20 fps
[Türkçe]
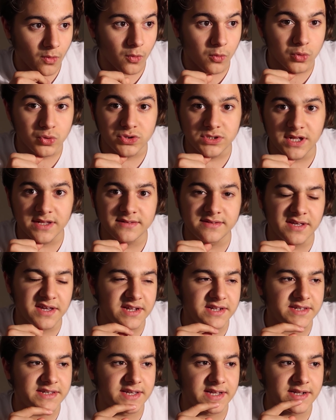O yüzden
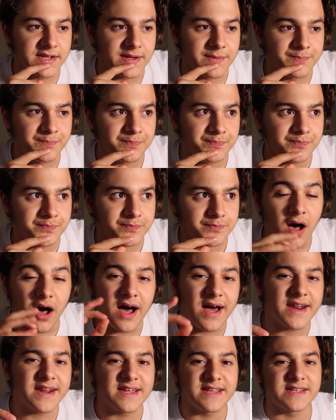tehlikeli.
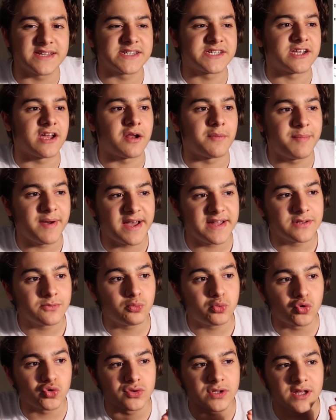Arkadaşlar
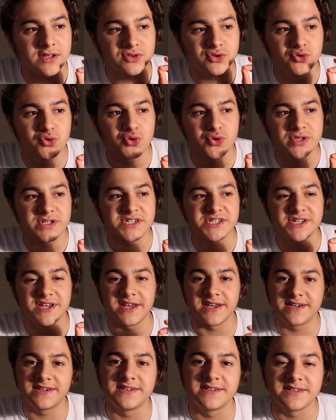ben buradan Türk iş
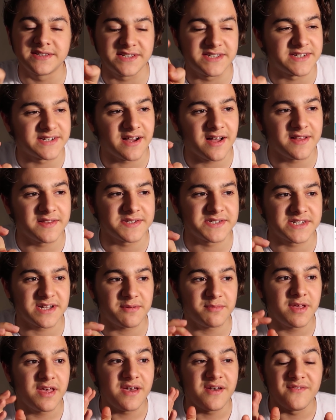hacker'ı
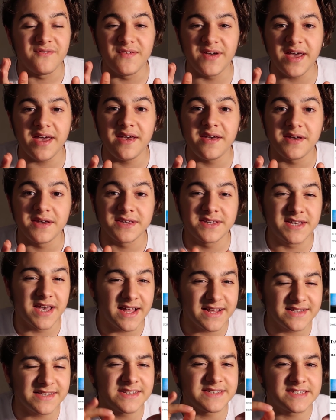kiralayacağım ve
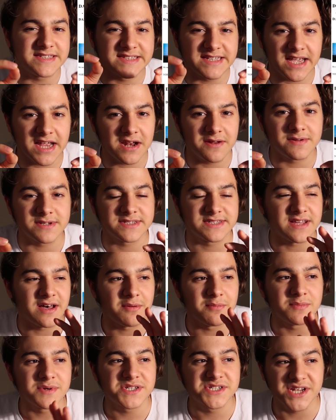kendi Instagram
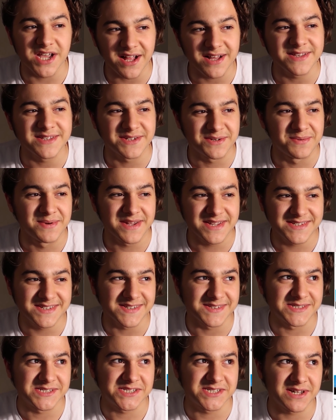hesabımı çaldırmaya
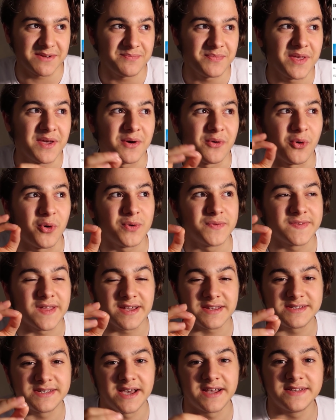çalışacağım.
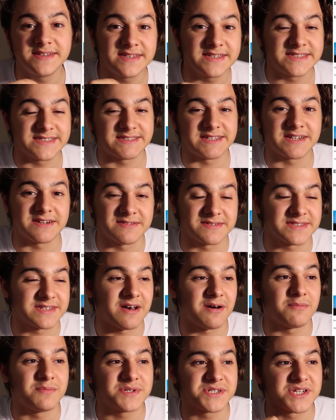Ondan kendi Instagram
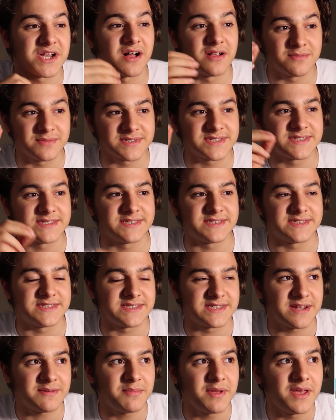hesabımı çalmasını
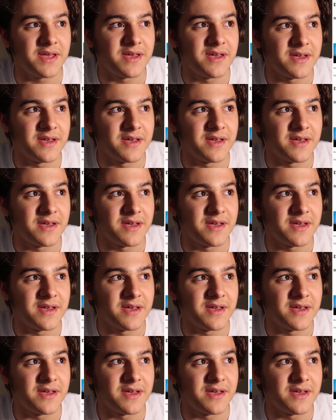isteyeceğim.